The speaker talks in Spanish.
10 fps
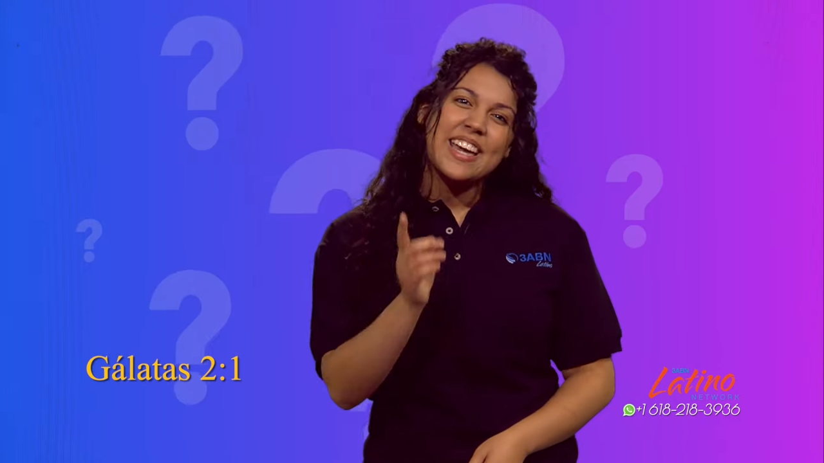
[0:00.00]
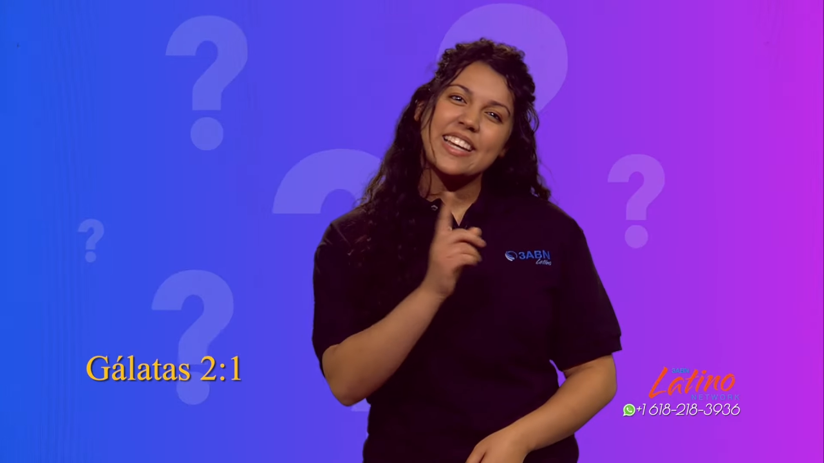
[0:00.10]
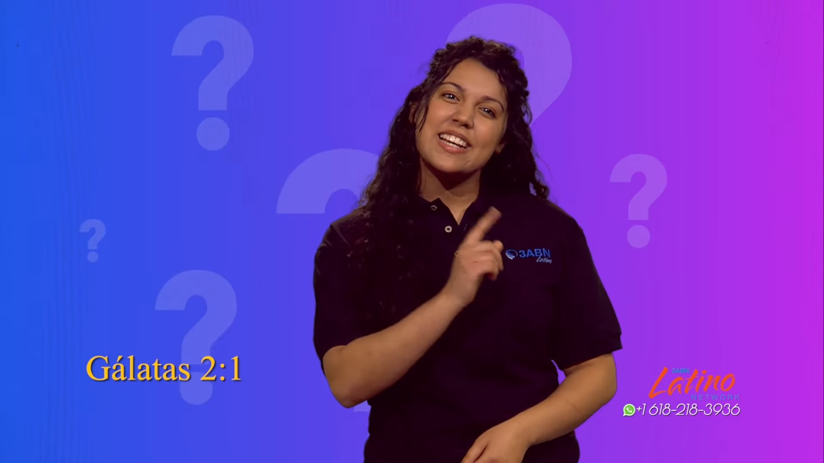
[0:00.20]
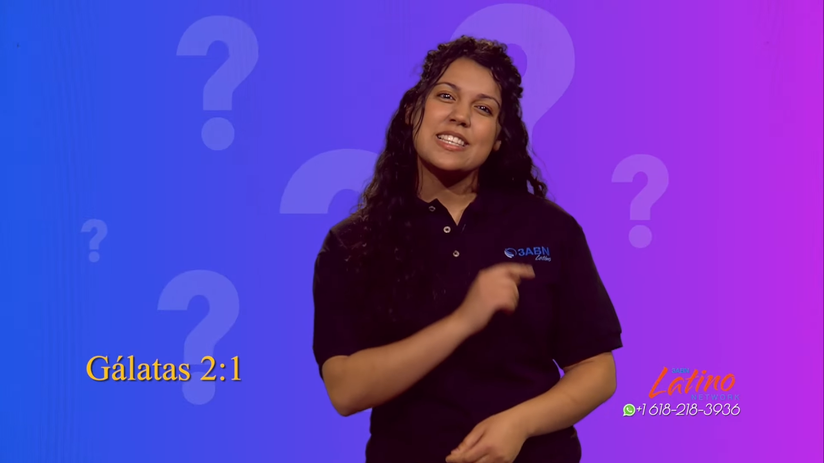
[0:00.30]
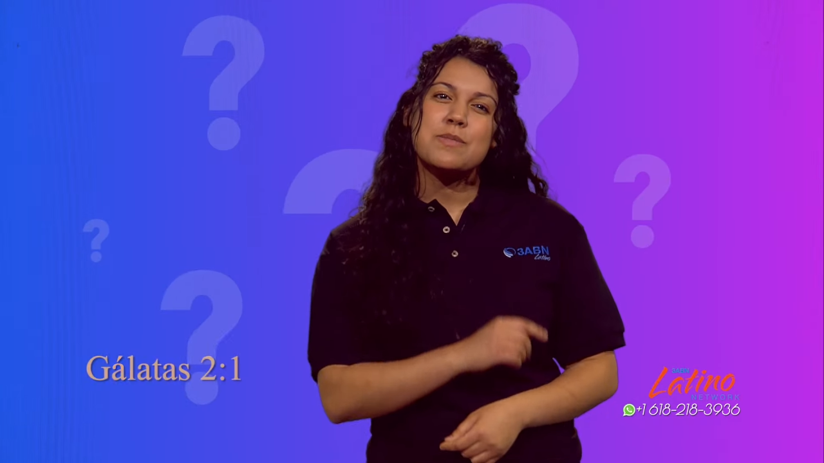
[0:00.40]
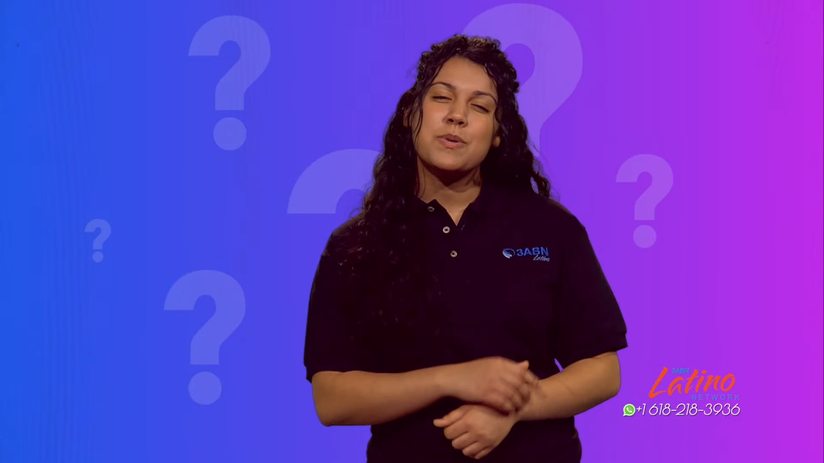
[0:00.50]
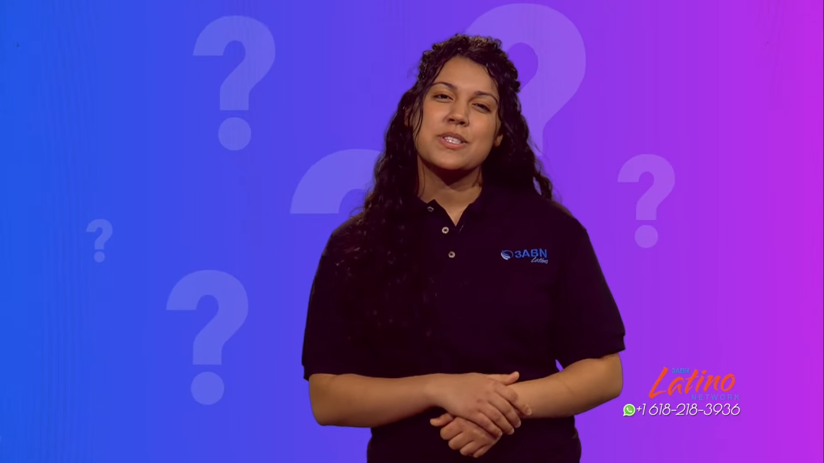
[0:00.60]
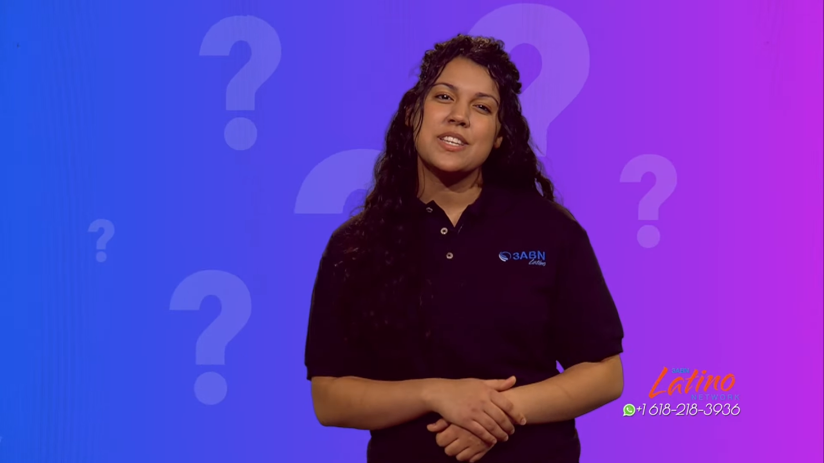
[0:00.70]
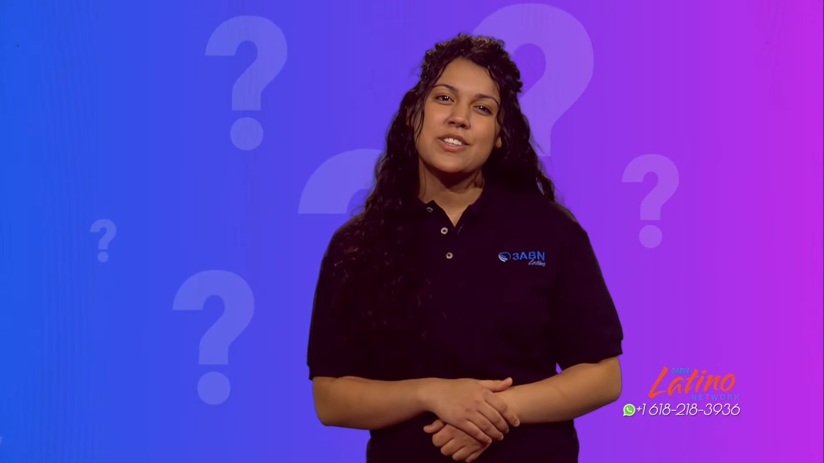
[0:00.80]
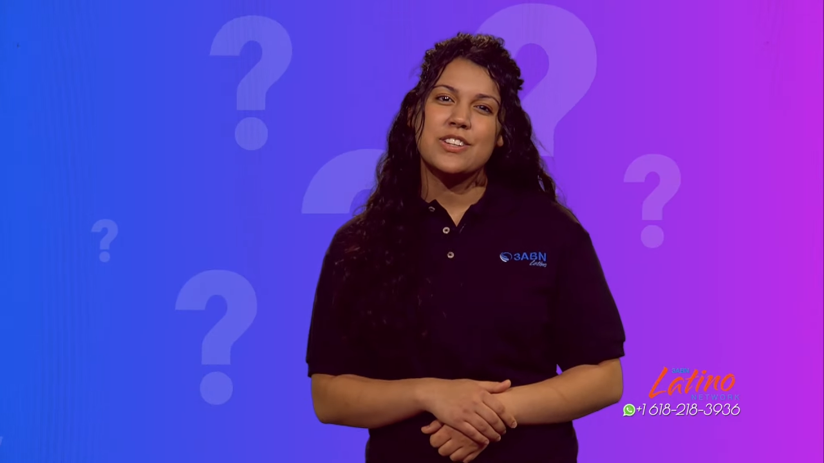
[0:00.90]
Gracias por
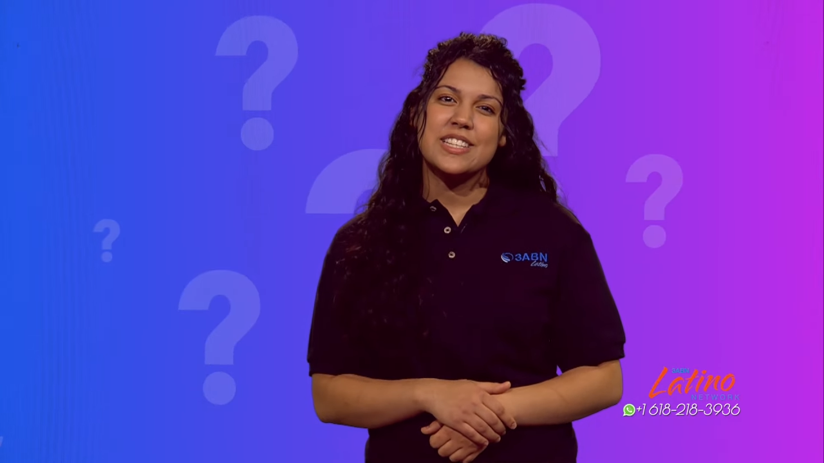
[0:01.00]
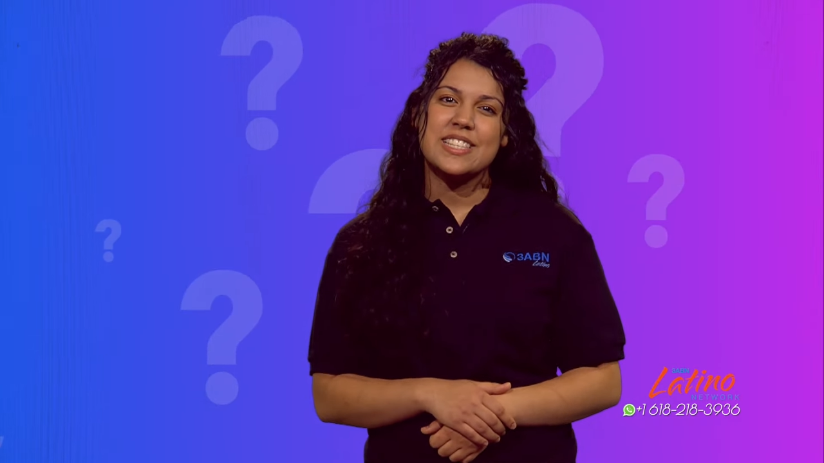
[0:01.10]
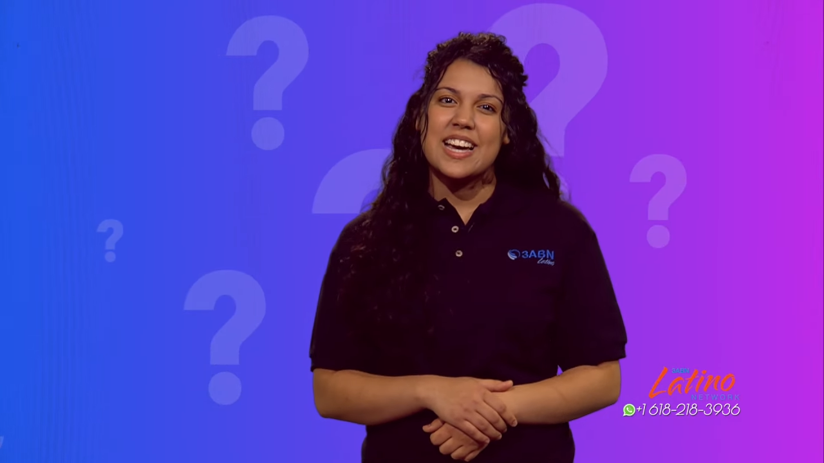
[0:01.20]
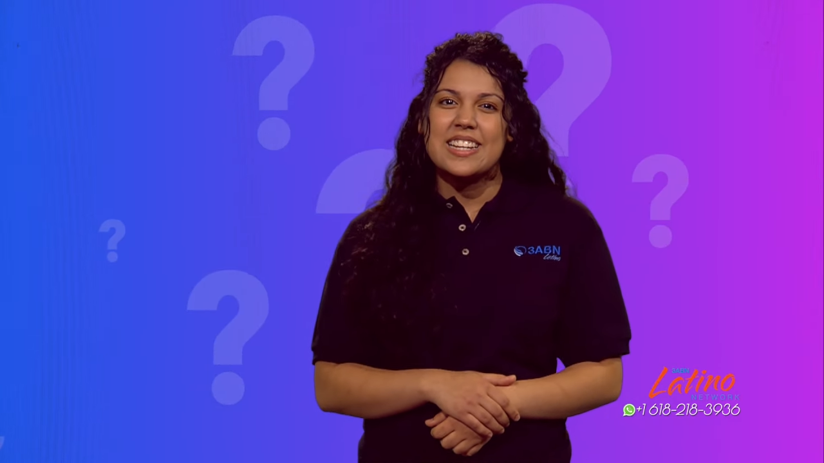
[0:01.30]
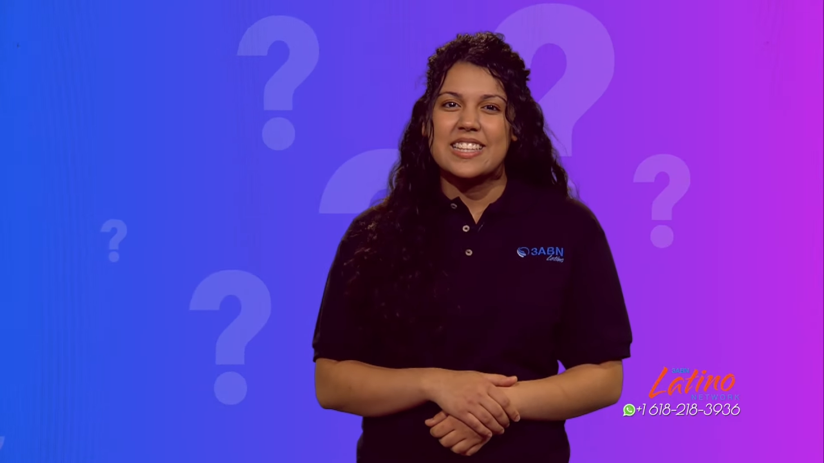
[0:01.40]
sintonizar